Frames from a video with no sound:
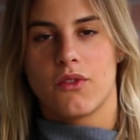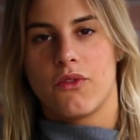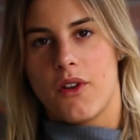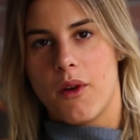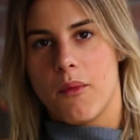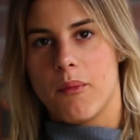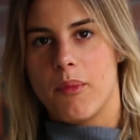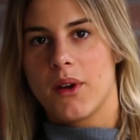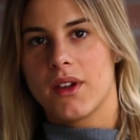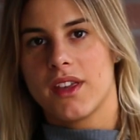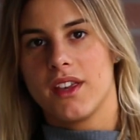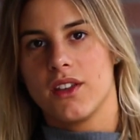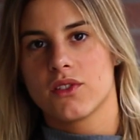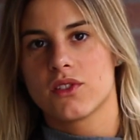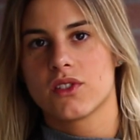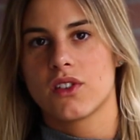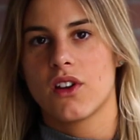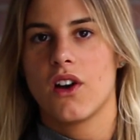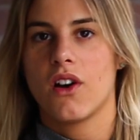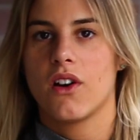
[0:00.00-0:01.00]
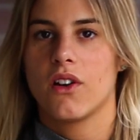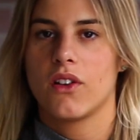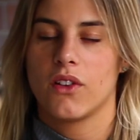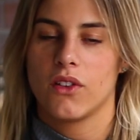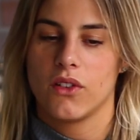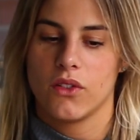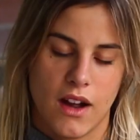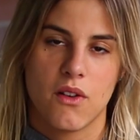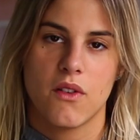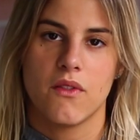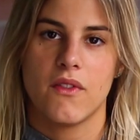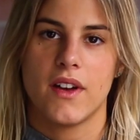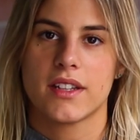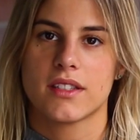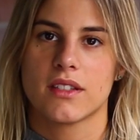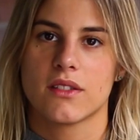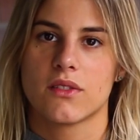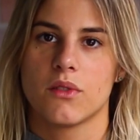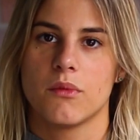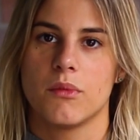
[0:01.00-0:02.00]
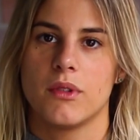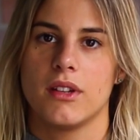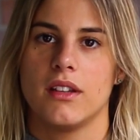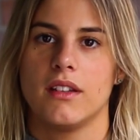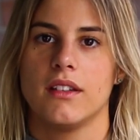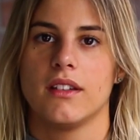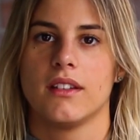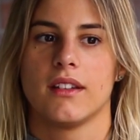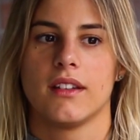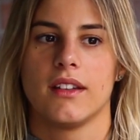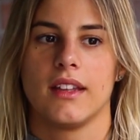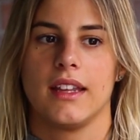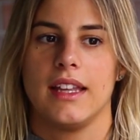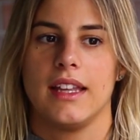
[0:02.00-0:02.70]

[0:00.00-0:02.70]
isso foi um pouquinho só da conversa sobre